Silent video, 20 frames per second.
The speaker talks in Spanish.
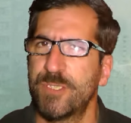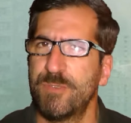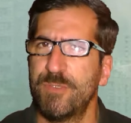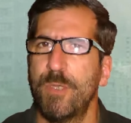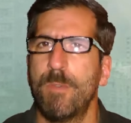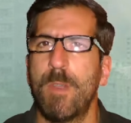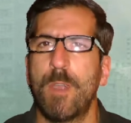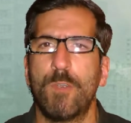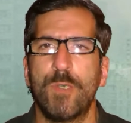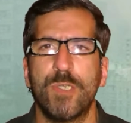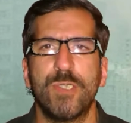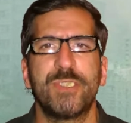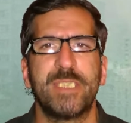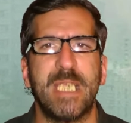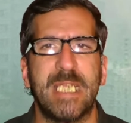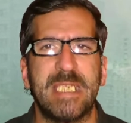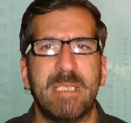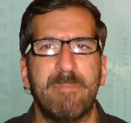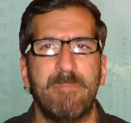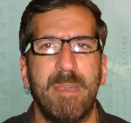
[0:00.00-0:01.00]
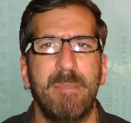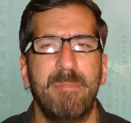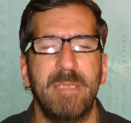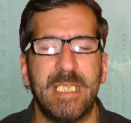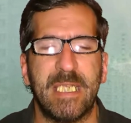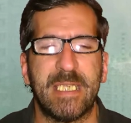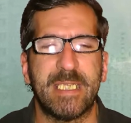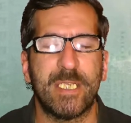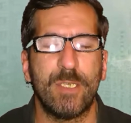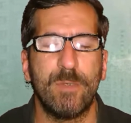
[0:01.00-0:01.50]
me acuerdo si alguien más me
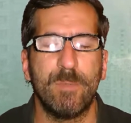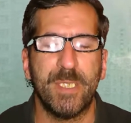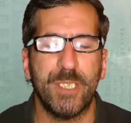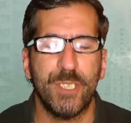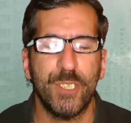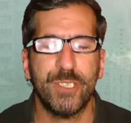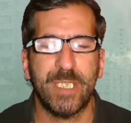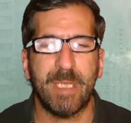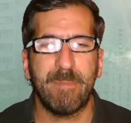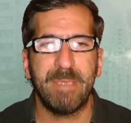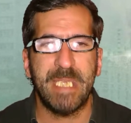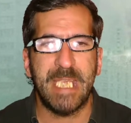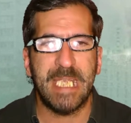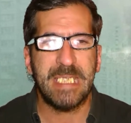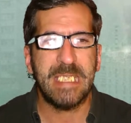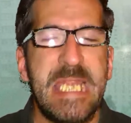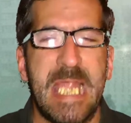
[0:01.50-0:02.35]
la recomendó también.